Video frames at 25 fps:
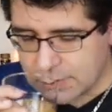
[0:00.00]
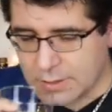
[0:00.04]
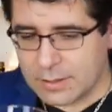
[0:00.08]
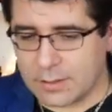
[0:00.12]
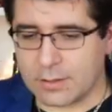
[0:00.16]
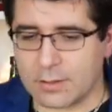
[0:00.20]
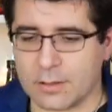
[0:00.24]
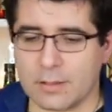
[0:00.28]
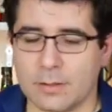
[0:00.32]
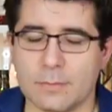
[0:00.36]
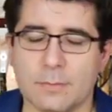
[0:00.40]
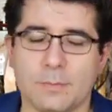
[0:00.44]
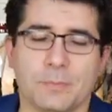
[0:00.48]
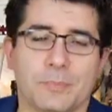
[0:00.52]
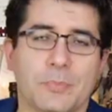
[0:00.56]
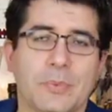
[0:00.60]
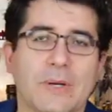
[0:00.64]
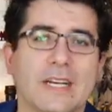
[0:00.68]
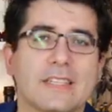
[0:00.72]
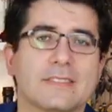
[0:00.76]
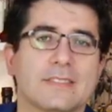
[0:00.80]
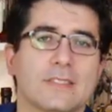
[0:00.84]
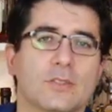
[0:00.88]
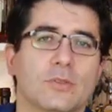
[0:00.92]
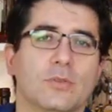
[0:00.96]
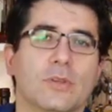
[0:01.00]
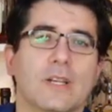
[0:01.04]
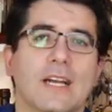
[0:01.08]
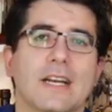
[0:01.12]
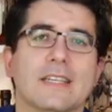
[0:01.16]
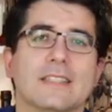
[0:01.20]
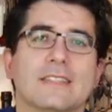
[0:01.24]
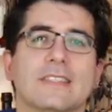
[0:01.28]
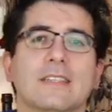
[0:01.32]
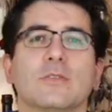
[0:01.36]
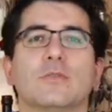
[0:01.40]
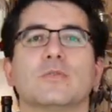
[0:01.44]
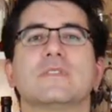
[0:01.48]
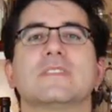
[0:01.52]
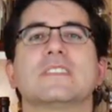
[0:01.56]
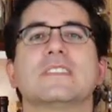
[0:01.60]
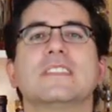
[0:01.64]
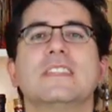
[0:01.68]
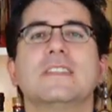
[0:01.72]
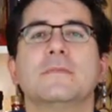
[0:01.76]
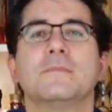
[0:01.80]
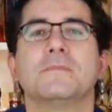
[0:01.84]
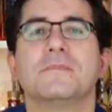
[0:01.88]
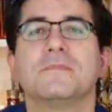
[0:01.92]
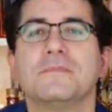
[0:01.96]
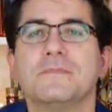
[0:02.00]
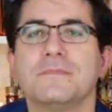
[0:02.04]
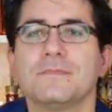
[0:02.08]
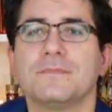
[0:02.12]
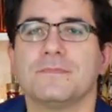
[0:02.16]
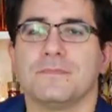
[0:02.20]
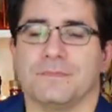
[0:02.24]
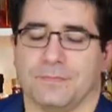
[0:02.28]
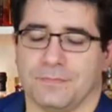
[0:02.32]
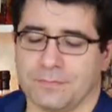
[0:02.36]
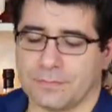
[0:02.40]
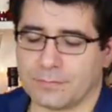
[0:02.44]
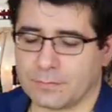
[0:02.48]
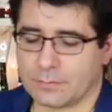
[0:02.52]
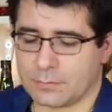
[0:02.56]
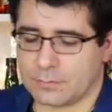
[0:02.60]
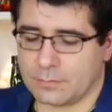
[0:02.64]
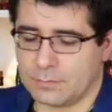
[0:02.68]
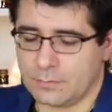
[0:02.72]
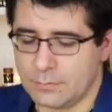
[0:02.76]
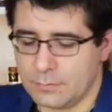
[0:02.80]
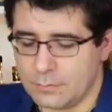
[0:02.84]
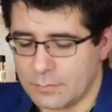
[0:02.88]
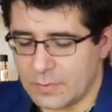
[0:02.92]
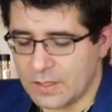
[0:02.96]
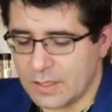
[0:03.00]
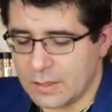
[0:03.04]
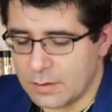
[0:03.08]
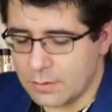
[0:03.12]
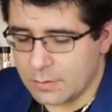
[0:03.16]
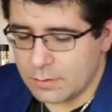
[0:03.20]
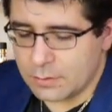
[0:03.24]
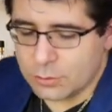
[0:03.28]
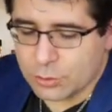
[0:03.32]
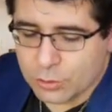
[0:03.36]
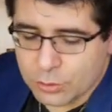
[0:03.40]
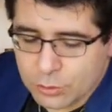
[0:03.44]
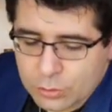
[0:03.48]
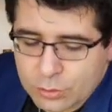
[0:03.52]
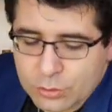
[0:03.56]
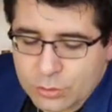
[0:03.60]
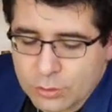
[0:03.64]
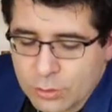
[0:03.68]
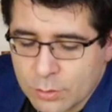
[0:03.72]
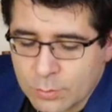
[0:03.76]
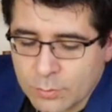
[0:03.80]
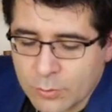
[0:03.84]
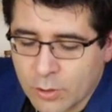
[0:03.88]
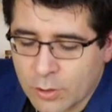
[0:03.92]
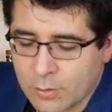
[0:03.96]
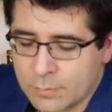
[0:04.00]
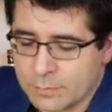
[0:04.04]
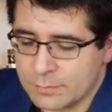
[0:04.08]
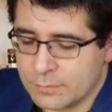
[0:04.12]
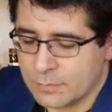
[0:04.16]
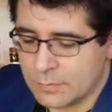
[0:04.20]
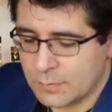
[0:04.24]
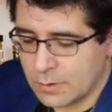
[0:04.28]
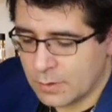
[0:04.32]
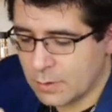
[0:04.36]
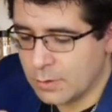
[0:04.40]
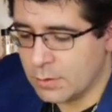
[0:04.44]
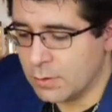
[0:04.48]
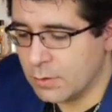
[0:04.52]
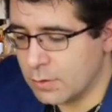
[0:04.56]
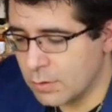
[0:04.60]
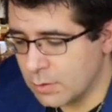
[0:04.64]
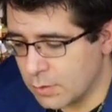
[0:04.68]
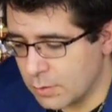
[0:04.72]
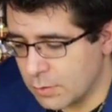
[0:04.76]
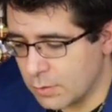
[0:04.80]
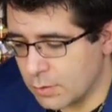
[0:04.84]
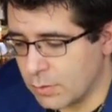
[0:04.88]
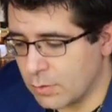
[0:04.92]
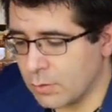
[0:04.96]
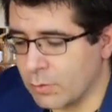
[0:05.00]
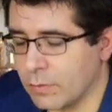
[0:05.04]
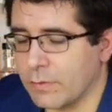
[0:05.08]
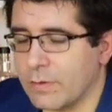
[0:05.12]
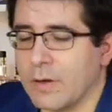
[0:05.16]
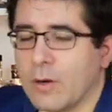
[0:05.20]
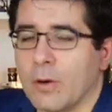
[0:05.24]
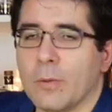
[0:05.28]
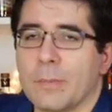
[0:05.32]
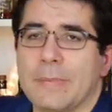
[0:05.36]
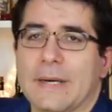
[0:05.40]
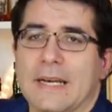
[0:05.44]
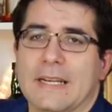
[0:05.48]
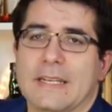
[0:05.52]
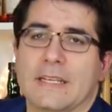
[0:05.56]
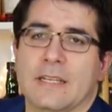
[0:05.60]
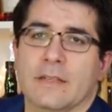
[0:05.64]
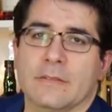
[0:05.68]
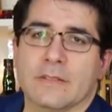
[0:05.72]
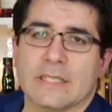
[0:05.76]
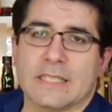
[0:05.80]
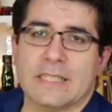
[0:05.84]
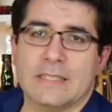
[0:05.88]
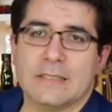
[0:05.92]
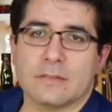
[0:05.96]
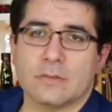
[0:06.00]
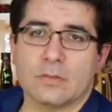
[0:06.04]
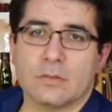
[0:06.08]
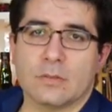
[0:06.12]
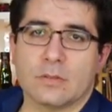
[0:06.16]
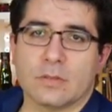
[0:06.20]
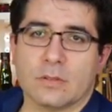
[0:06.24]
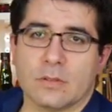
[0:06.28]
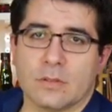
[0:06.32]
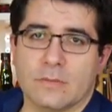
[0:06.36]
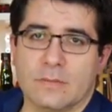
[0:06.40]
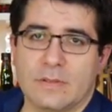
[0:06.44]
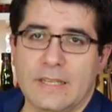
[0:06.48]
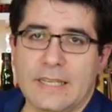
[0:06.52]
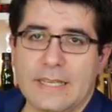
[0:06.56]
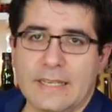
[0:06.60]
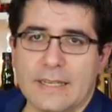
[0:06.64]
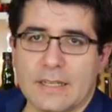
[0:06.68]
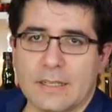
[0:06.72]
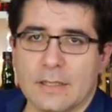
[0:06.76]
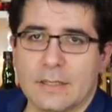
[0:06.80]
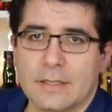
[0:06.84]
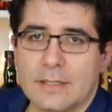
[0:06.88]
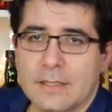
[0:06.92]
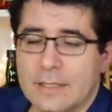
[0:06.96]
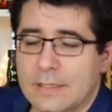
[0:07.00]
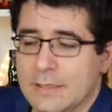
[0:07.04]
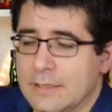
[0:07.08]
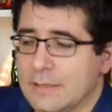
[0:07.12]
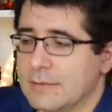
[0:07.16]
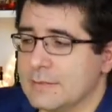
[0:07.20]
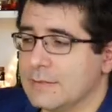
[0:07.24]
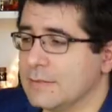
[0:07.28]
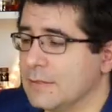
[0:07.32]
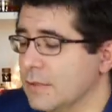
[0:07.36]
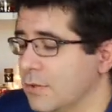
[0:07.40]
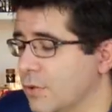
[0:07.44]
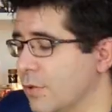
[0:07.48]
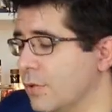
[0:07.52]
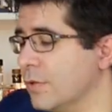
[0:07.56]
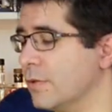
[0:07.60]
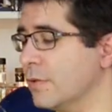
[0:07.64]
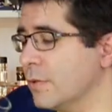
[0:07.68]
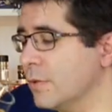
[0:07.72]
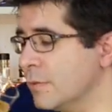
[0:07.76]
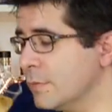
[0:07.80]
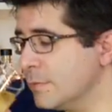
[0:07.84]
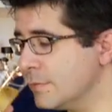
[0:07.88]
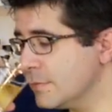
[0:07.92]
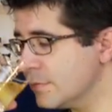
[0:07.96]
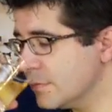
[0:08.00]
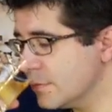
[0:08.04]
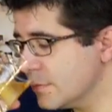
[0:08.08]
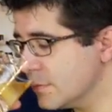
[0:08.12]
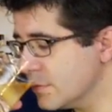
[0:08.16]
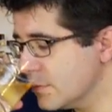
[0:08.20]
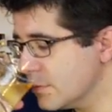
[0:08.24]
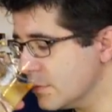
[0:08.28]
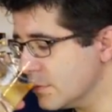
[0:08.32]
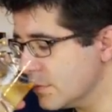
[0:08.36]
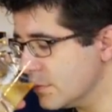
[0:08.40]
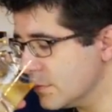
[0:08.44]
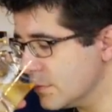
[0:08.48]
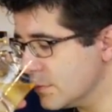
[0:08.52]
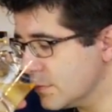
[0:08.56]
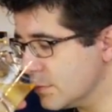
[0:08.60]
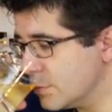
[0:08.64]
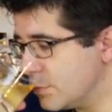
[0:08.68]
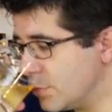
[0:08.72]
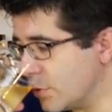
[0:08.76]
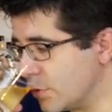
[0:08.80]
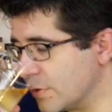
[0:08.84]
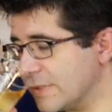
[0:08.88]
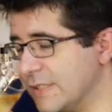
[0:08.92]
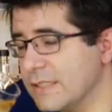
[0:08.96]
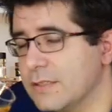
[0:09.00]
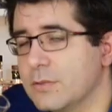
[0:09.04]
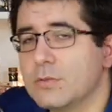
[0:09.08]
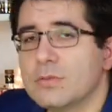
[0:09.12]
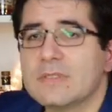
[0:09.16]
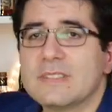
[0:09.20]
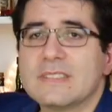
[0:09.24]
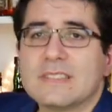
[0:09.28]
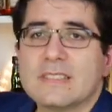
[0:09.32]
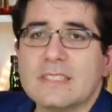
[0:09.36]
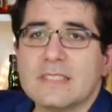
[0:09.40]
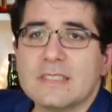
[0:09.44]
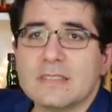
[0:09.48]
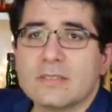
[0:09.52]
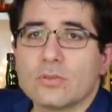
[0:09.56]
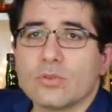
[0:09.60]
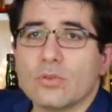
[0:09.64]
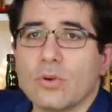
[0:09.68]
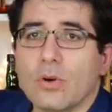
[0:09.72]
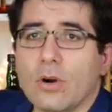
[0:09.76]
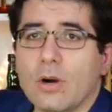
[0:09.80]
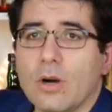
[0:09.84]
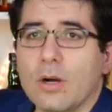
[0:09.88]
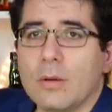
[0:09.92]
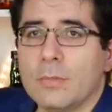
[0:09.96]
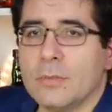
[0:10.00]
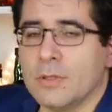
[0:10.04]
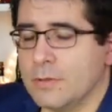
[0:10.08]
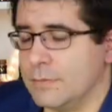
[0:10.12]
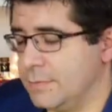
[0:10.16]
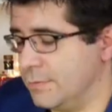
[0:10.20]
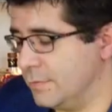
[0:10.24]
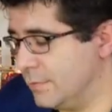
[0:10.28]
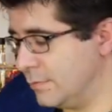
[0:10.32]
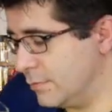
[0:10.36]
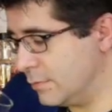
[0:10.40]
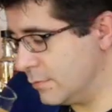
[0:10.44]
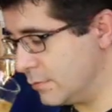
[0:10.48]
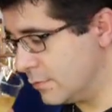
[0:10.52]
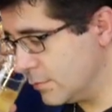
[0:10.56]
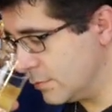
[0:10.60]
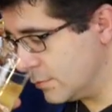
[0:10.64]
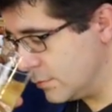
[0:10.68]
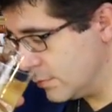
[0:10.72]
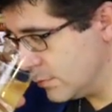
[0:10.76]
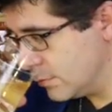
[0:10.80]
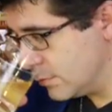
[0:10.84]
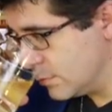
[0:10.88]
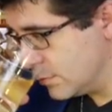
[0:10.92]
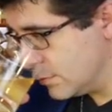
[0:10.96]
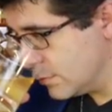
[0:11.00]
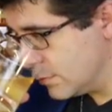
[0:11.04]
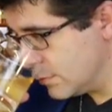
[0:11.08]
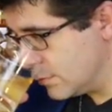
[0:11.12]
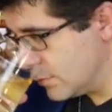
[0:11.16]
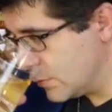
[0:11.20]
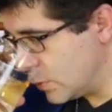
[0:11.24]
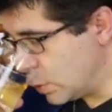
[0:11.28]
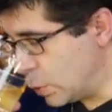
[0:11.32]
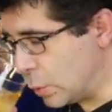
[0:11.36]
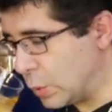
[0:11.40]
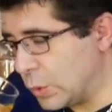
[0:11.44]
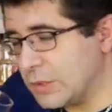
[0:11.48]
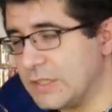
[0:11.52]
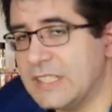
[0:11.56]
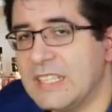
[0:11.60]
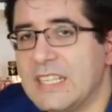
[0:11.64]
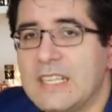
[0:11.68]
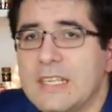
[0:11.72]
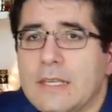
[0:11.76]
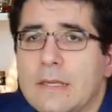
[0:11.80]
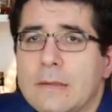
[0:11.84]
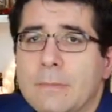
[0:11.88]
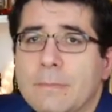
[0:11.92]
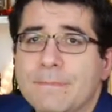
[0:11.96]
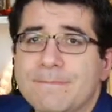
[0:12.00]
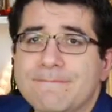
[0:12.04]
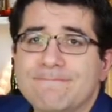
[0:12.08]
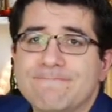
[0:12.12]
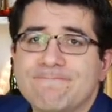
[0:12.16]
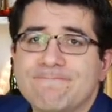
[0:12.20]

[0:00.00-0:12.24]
Alors particularité aussi, justement, on va en parler avec les autres verres c'est que pour déguster ce rhum au nez,